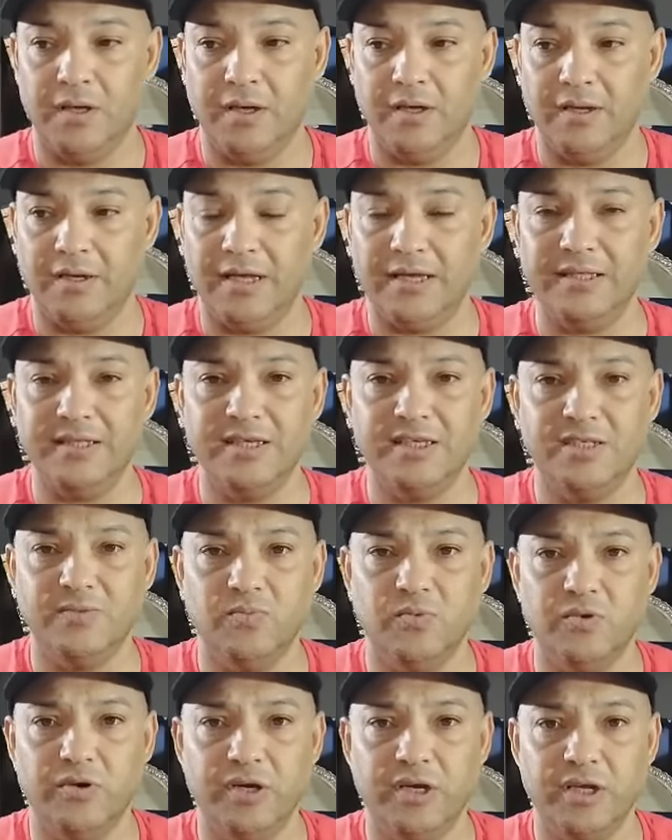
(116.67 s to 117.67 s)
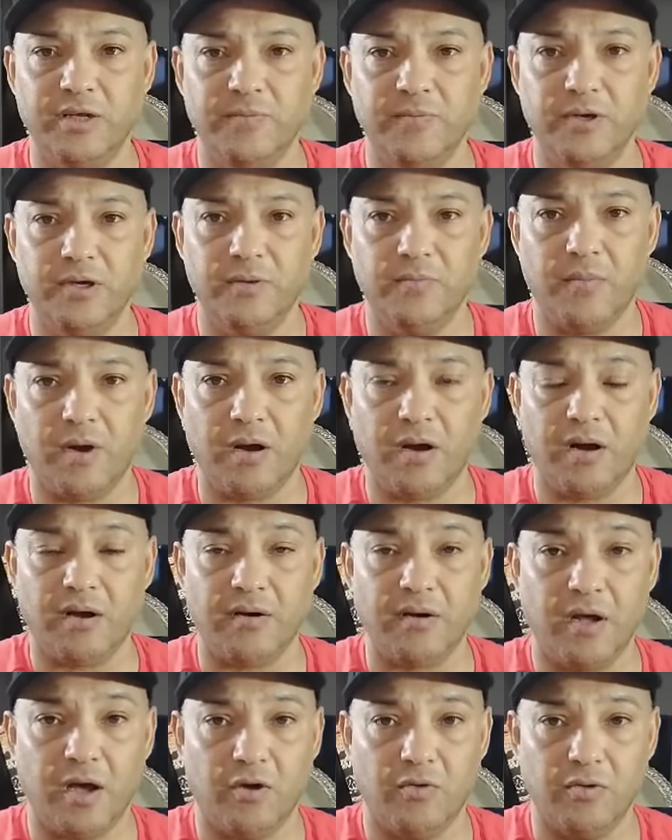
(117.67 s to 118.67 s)
آه، نادي اسمه نجم
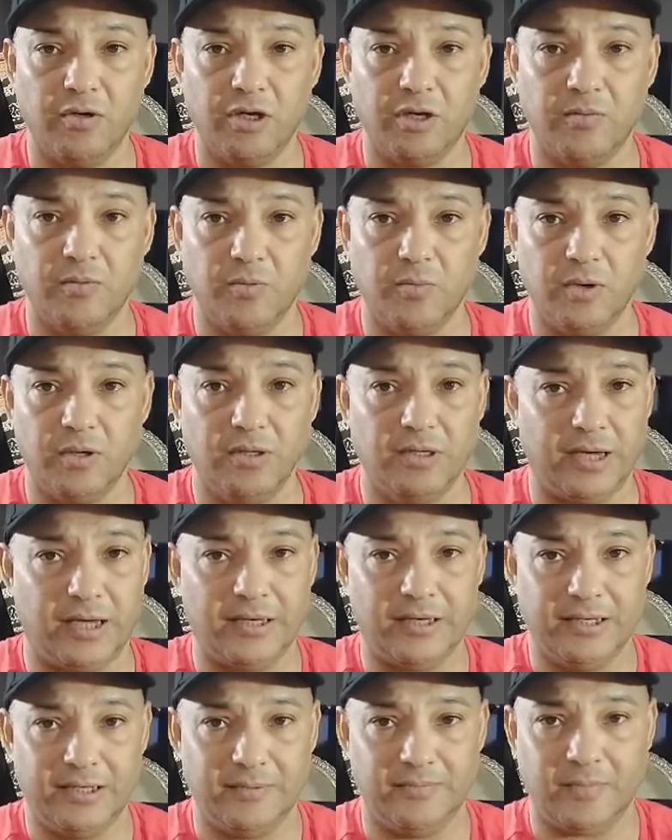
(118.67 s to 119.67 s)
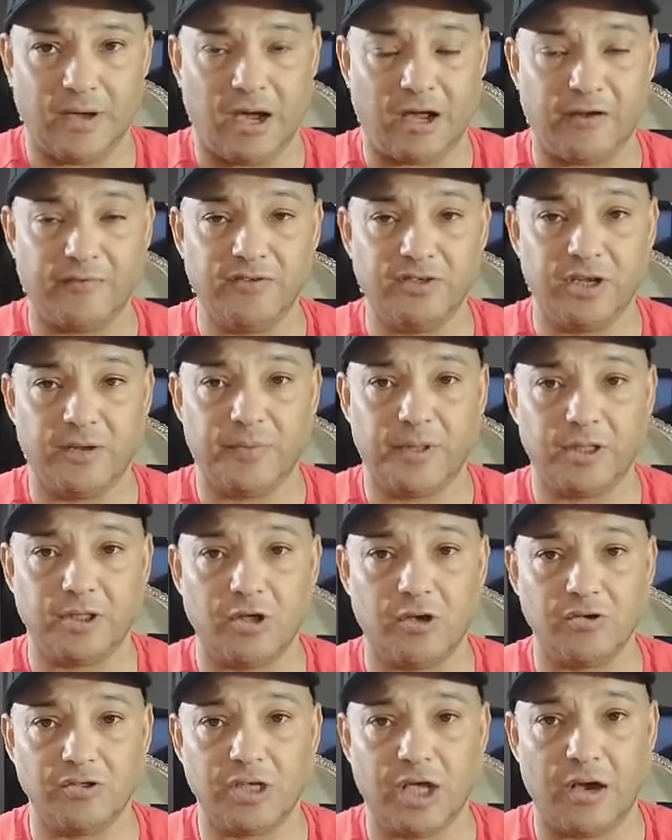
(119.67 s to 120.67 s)
مقرة او نجم يعني ما اعرفش انا
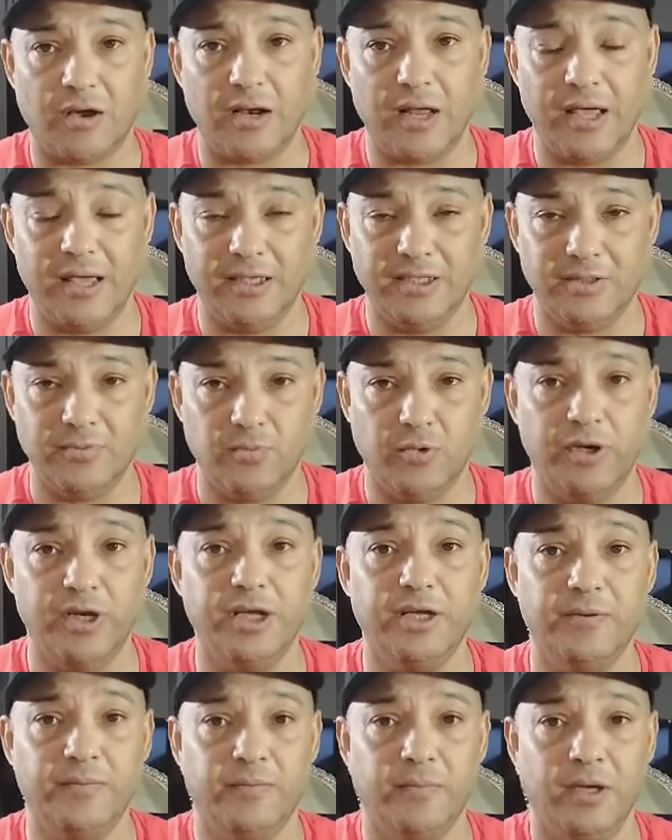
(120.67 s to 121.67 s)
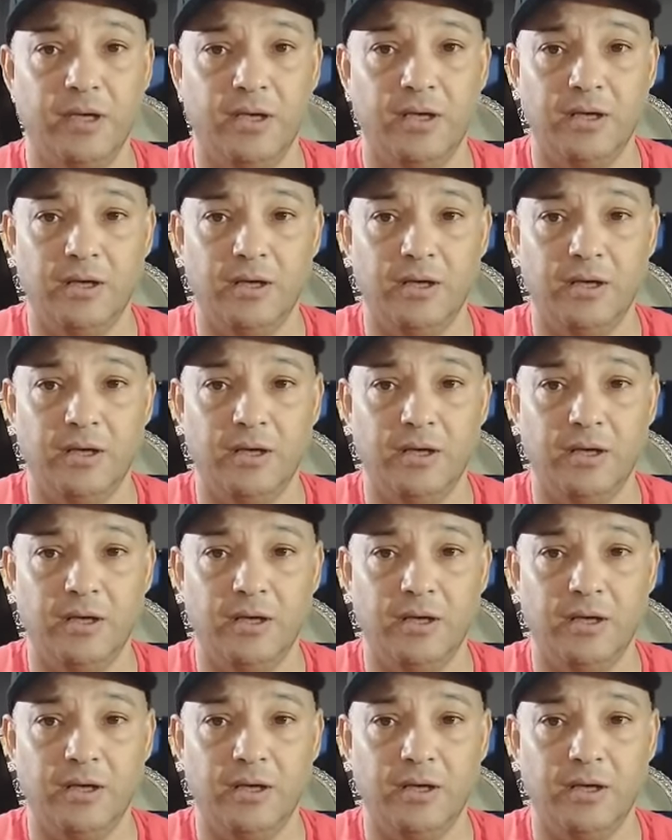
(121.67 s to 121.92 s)
بنطقه صح ولا اسمه نجم